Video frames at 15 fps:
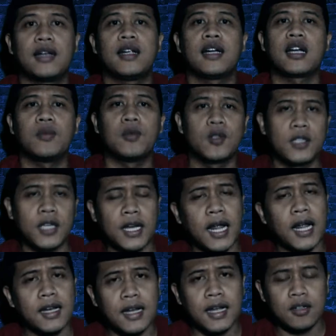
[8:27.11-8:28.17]
anda, kemudian
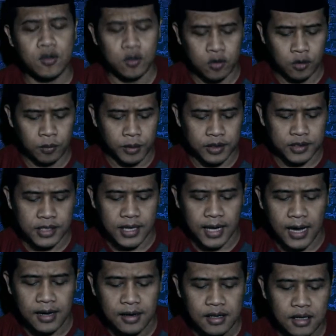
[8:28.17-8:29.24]
Anda duduk
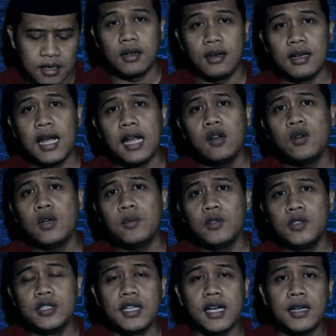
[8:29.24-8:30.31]
bersila, lalu
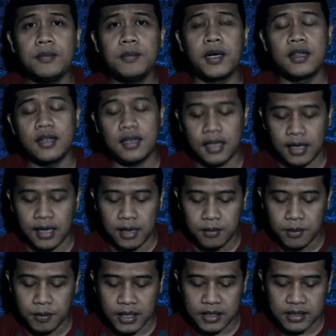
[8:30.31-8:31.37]
kemudian berzikirlah
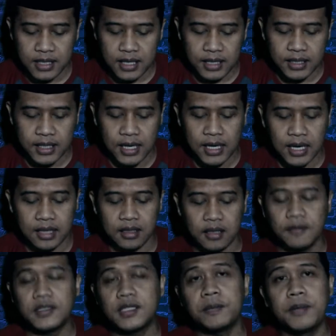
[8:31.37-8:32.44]
membaca Ya
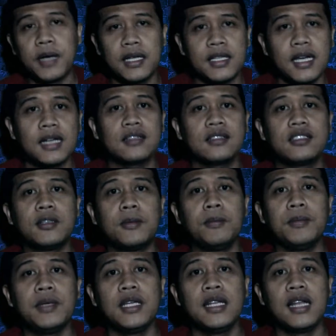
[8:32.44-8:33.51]
Latif sebanyak
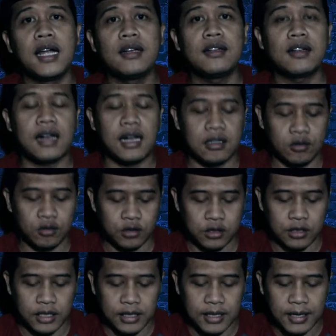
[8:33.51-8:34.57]
903
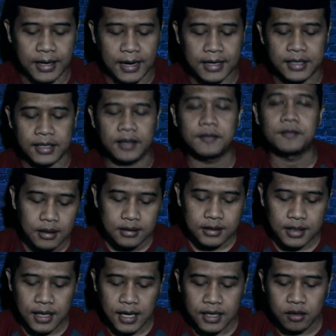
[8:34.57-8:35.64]
kali.
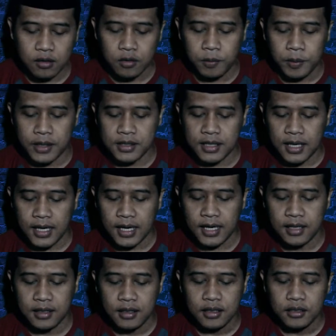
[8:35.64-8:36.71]
Setelah itu
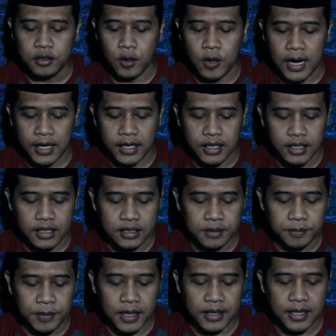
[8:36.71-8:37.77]
bacalah doa ini
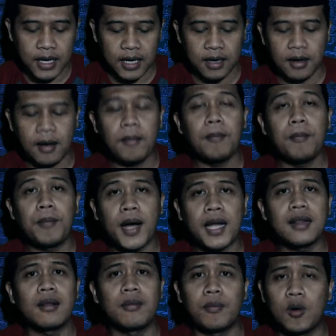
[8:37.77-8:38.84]
sebanyak 41
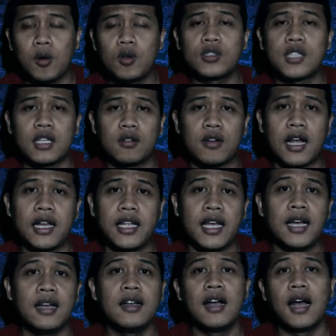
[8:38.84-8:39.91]

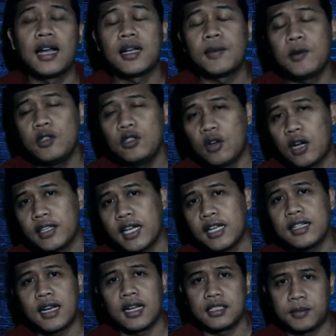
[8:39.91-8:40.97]
kali ya. Adapun doanya
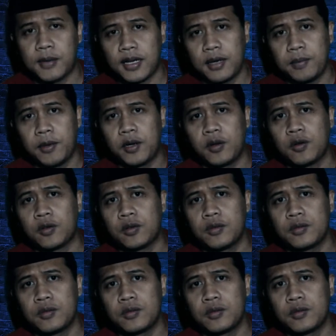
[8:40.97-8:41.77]
adalah sebagai berikut.